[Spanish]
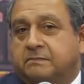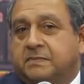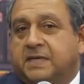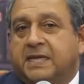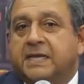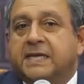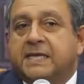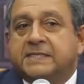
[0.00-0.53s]

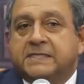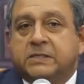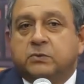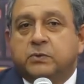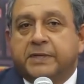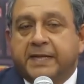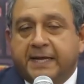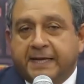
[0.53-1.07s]
¿qué,
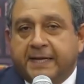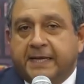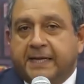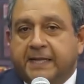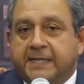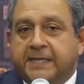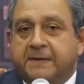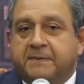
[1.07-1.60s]
seguridad, qué
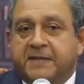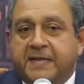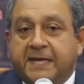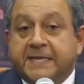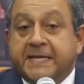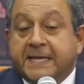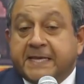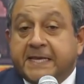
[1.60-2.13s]
garantías me da?
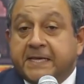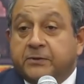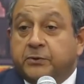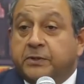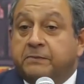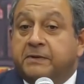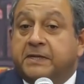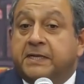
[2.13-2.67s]
Y aquí es
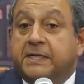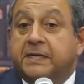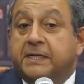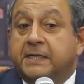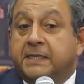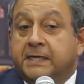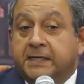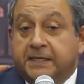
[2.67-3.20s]
donde viene
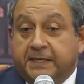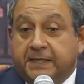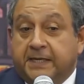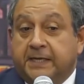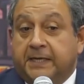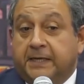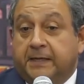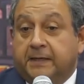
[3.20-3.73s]

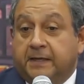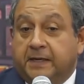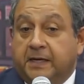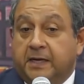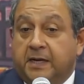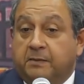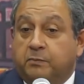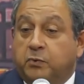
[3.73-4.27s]

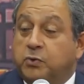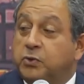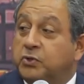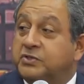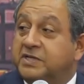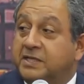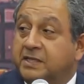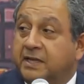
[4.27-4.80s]
el, punto
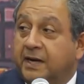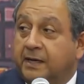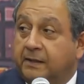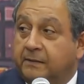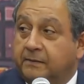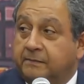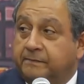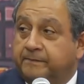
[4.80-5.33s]
central. ¿no?